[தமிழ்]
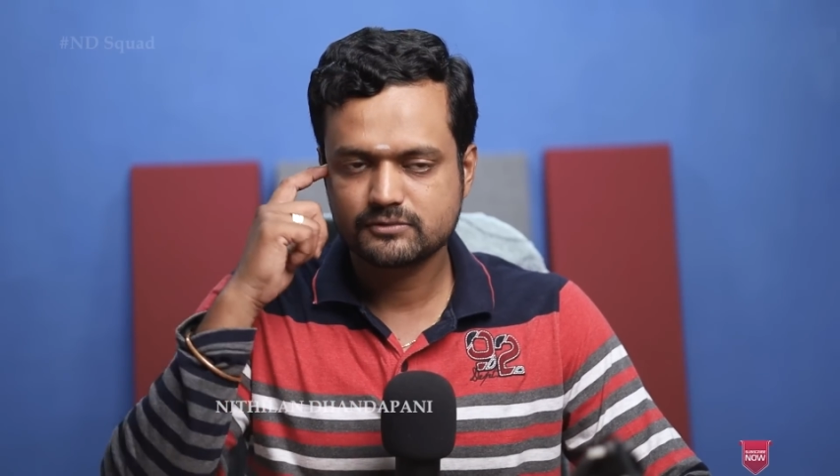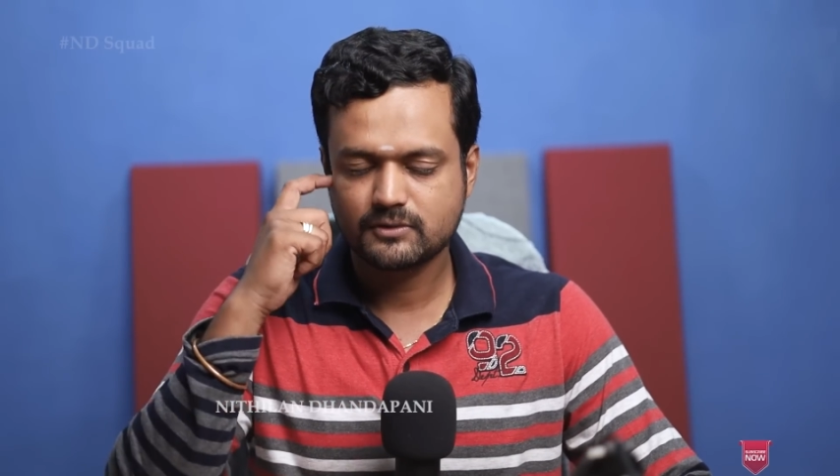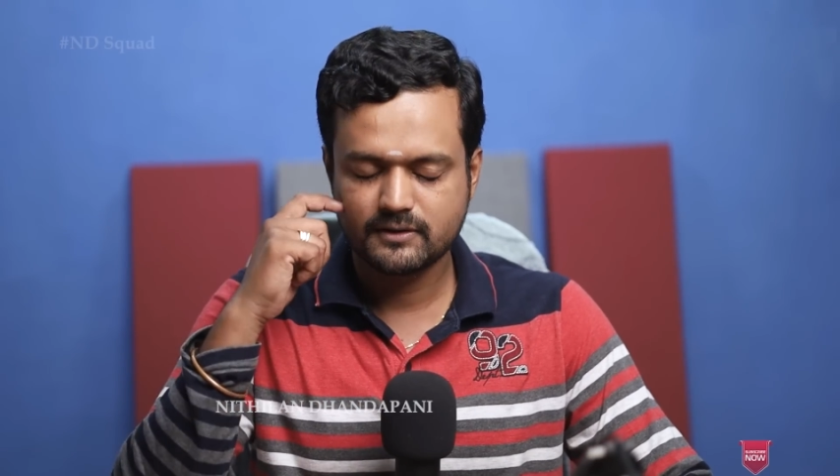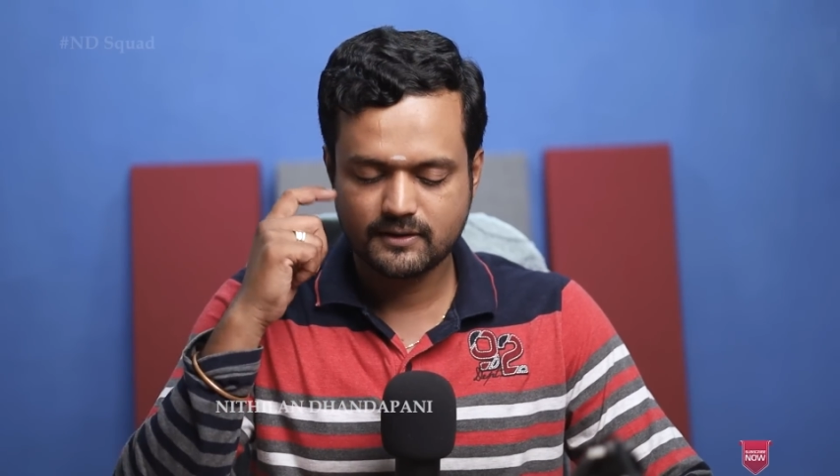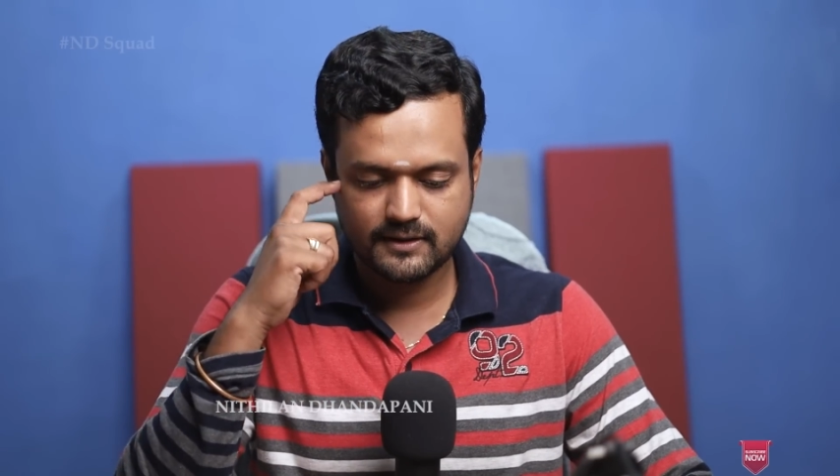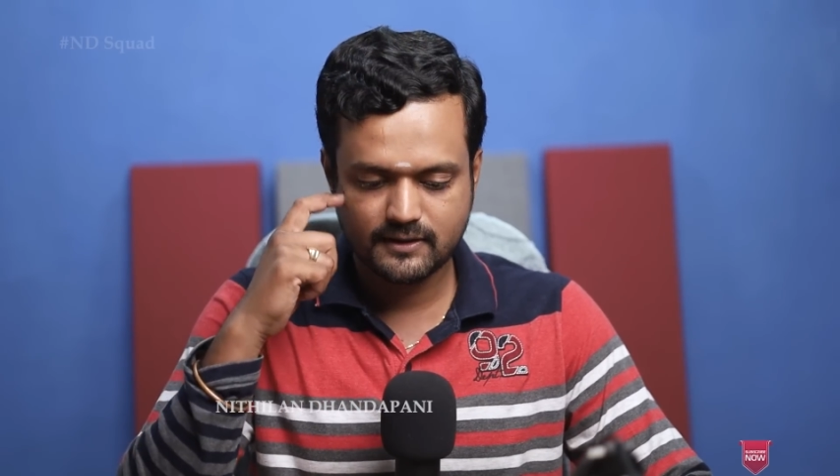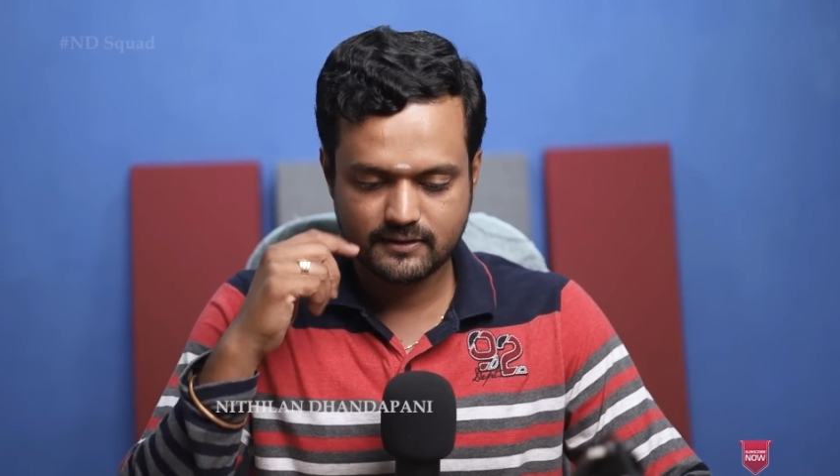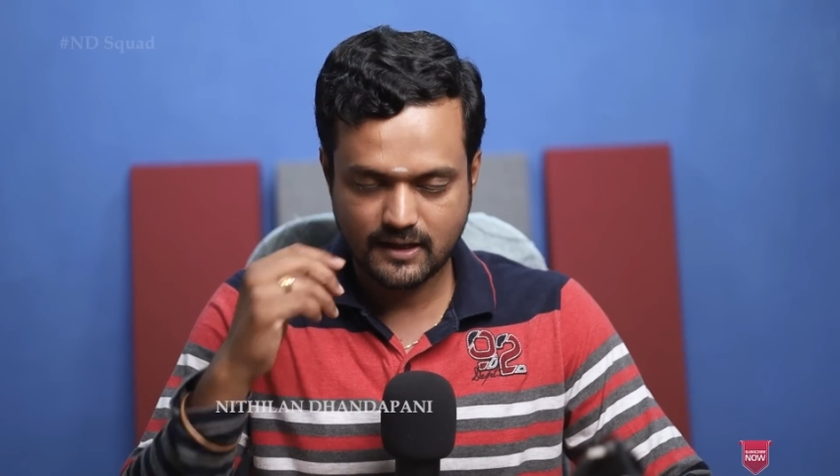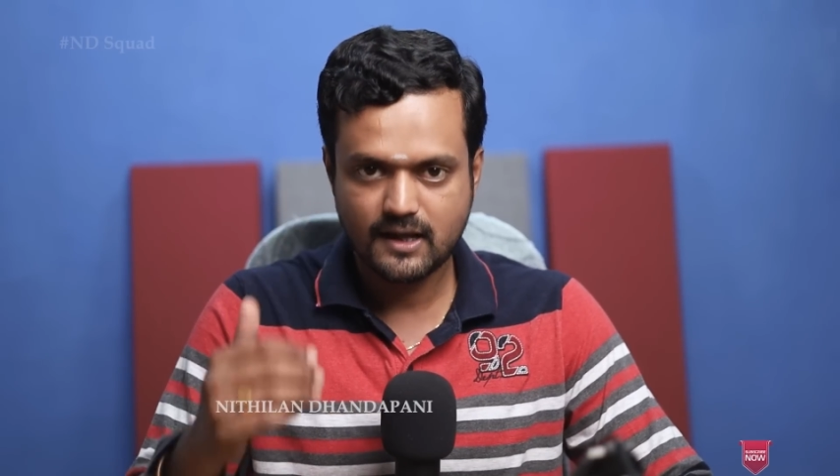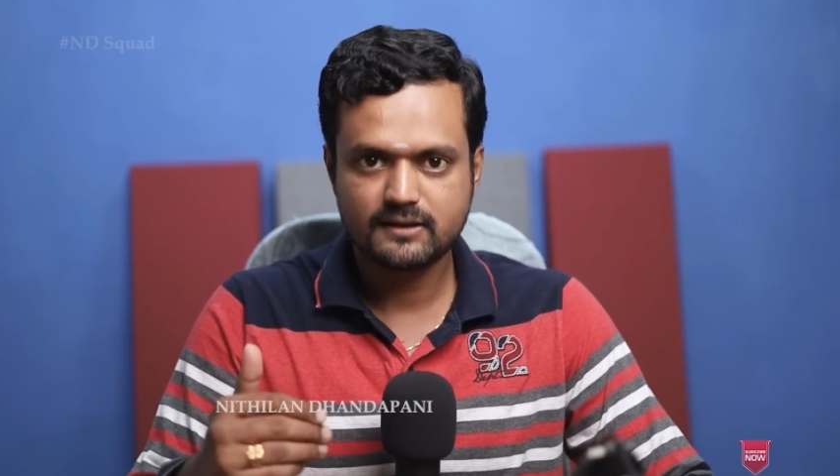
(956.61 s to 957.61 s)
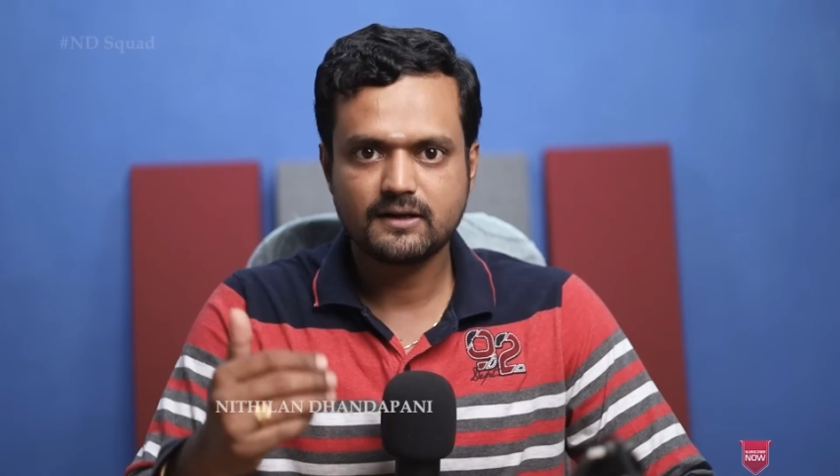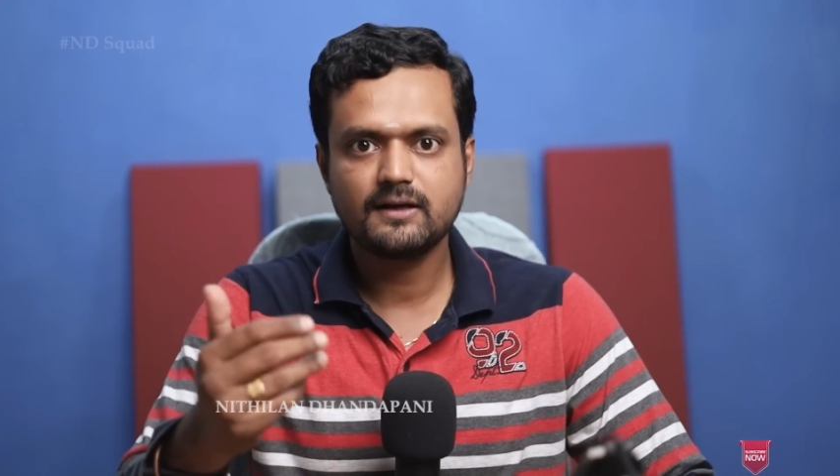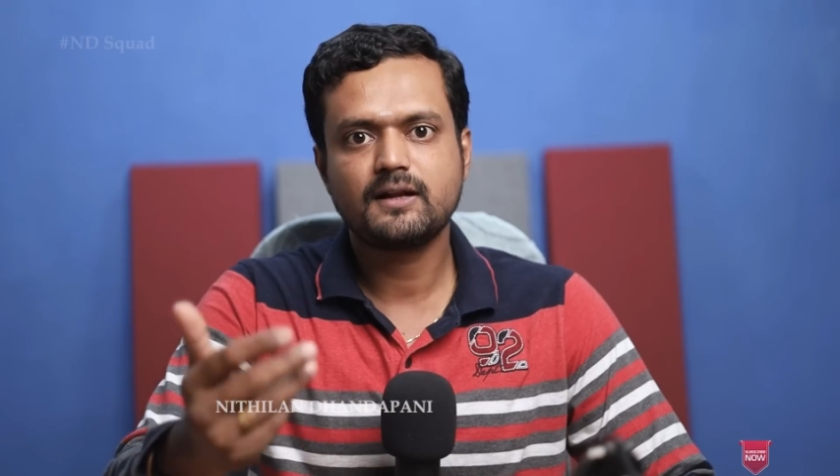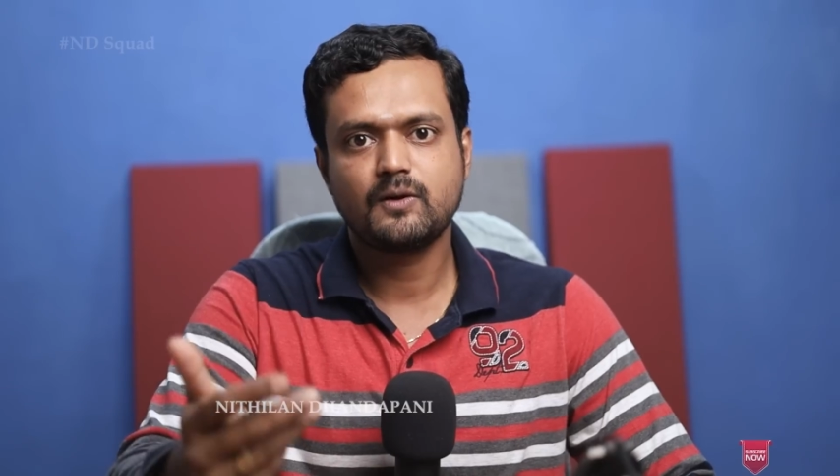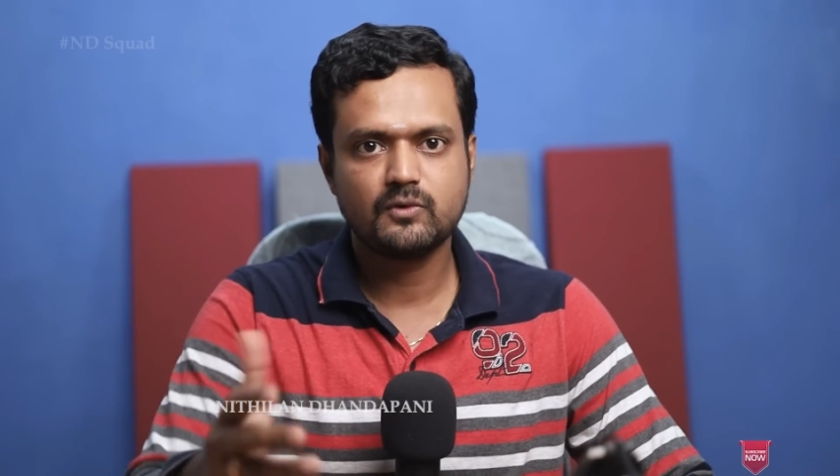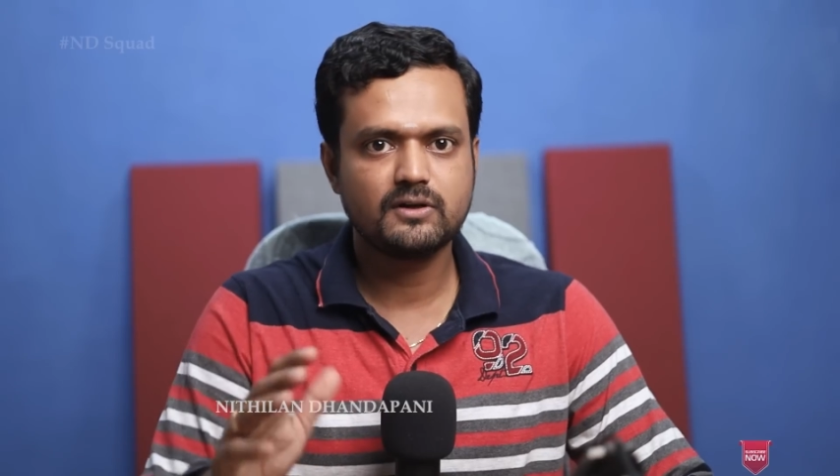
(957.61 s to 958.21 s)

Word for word: ஸோ அதனால் நான் அதனால் நான்